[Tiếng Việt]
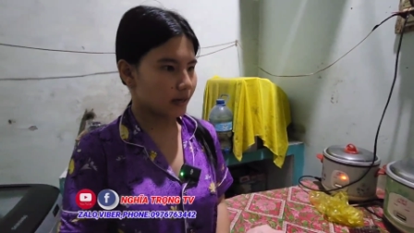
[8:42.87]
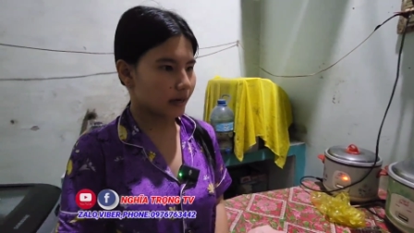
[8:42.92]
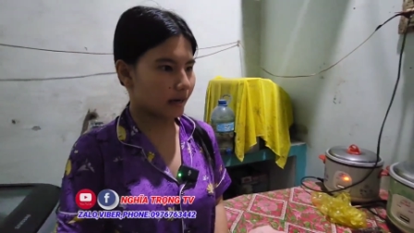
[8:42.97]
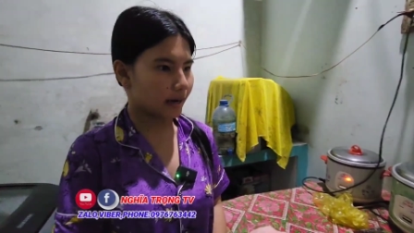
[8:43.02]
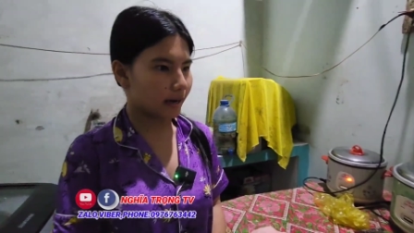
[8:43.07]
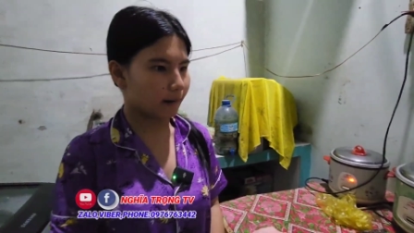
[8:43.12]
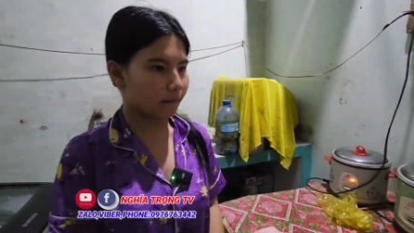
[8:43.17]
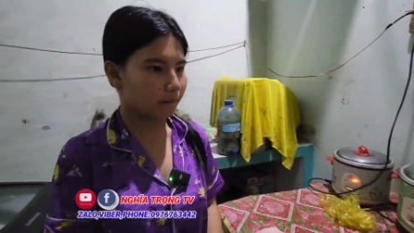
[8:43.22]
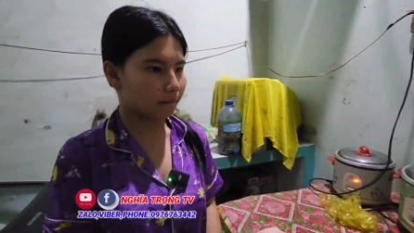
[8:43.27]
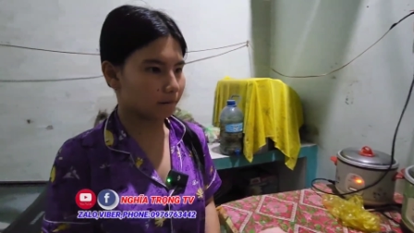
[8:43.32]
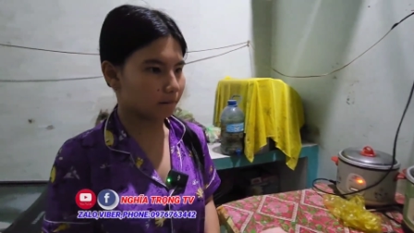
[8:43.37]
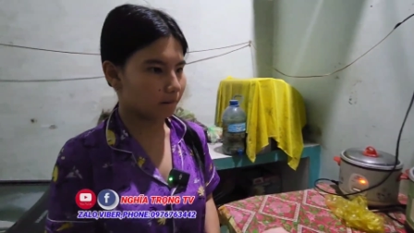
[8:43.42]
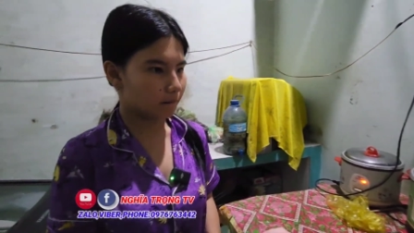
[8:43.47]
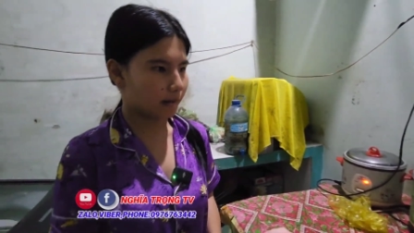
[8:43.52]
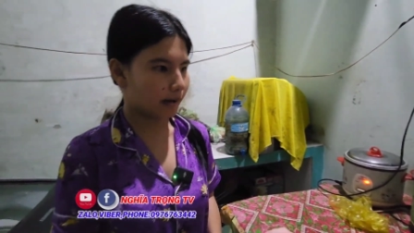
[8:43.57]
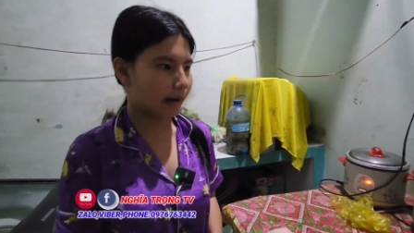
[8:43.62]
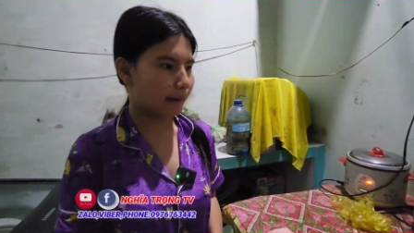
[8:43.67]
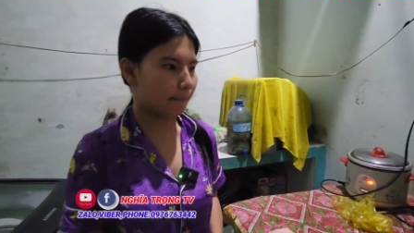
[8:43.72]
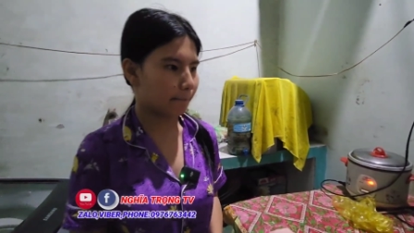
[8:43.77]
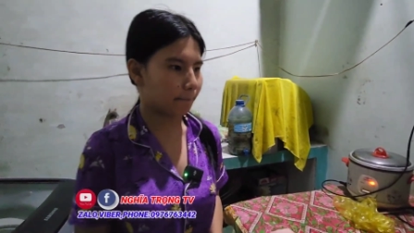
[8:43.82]
không
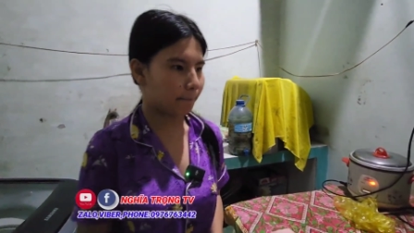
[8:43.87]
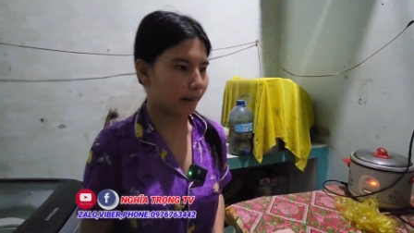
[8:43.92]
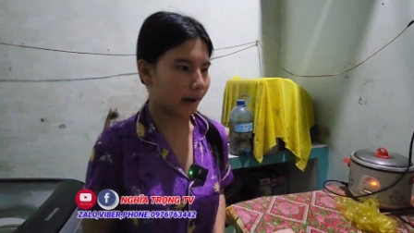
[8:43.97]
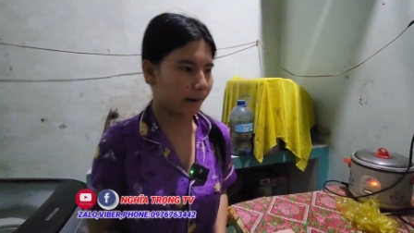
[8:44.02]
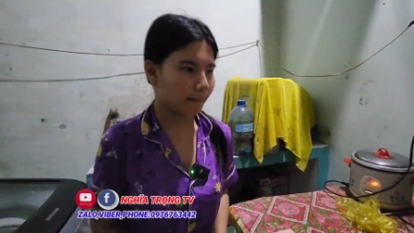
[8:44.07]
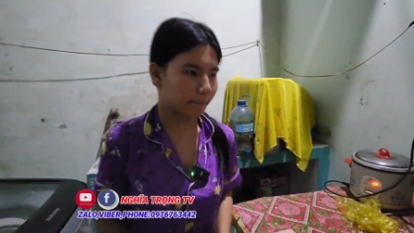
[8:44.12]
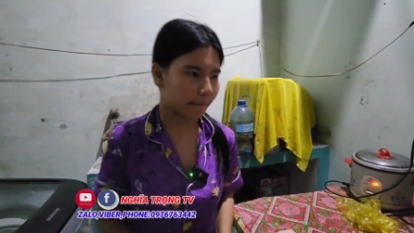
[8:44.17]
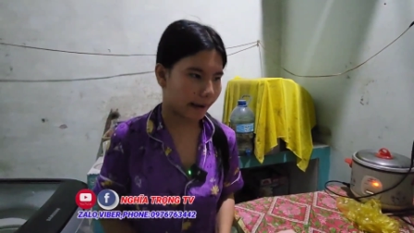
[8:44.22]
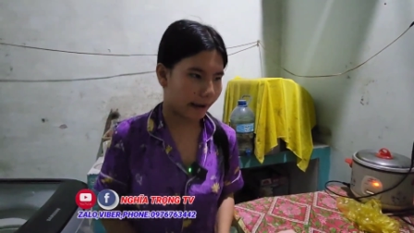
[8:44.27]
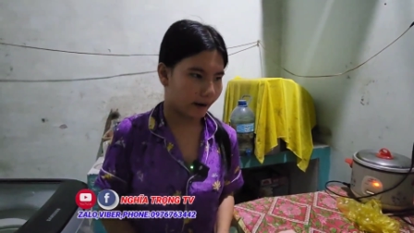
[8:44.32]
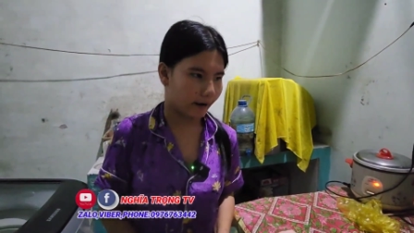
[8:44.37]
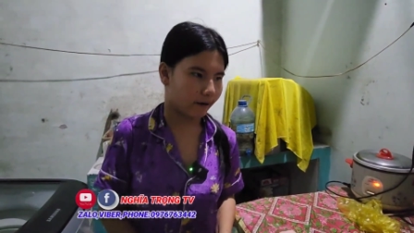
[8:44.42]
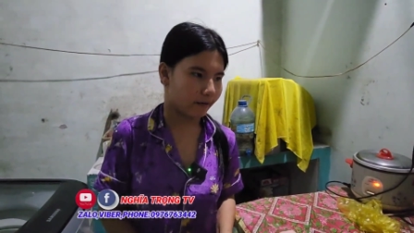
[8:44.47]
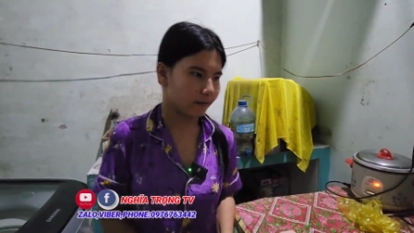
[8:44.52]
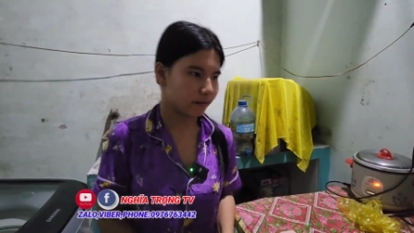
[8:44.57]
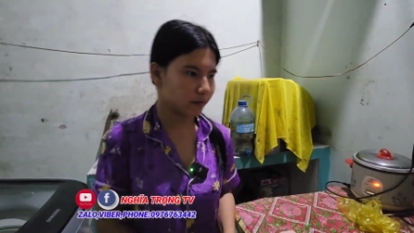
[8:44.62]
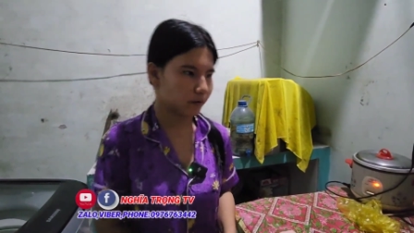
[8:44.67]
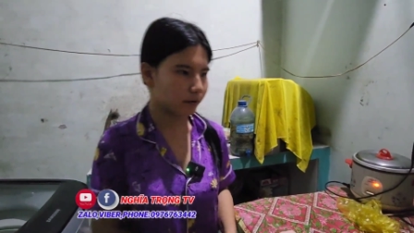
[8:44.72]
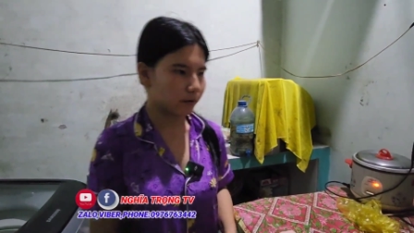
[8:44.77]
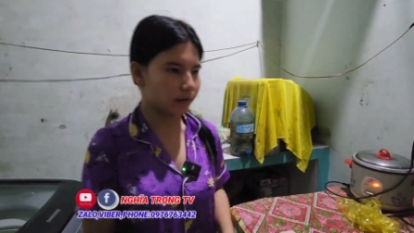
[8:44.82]
gặp bạn bè
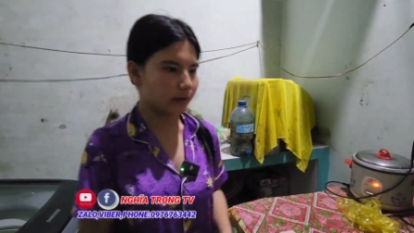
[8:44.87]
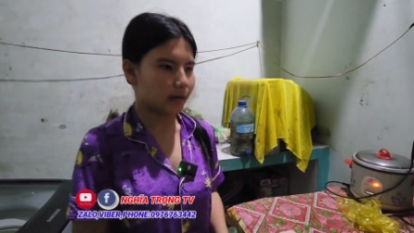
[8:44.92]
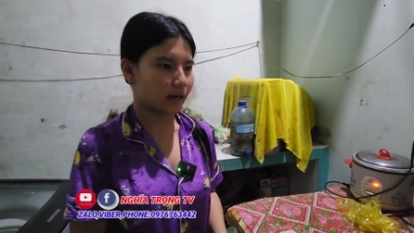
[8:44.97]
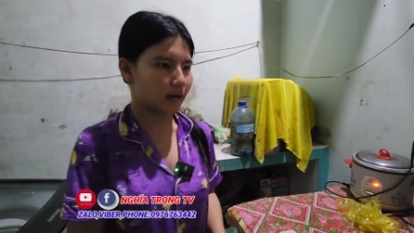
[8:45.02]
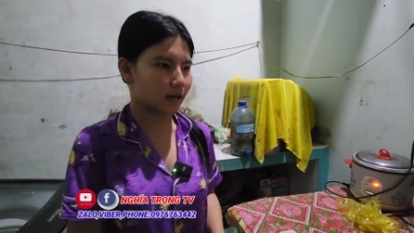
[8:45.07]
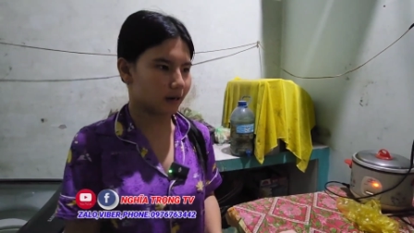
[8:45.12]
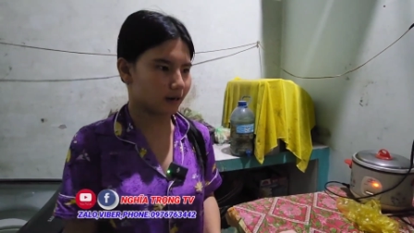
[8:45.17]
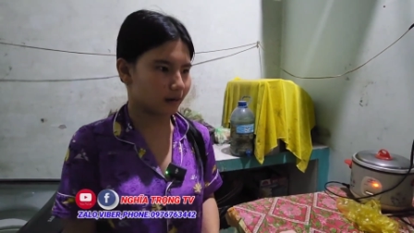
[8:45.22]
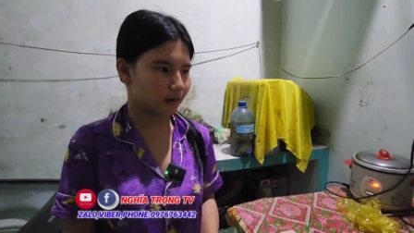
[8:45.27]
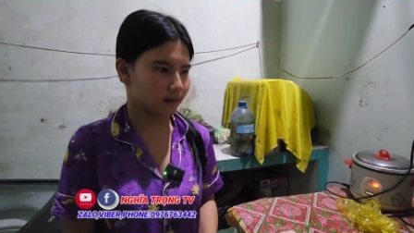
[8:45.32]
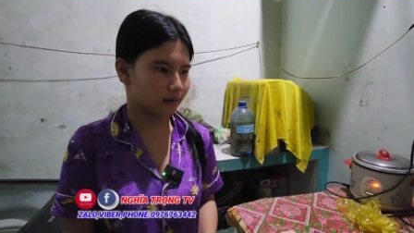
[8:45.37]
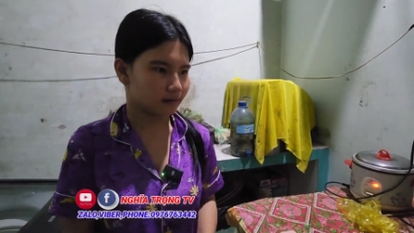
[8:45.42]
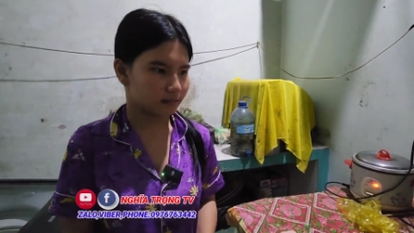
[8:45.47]
con vui hơn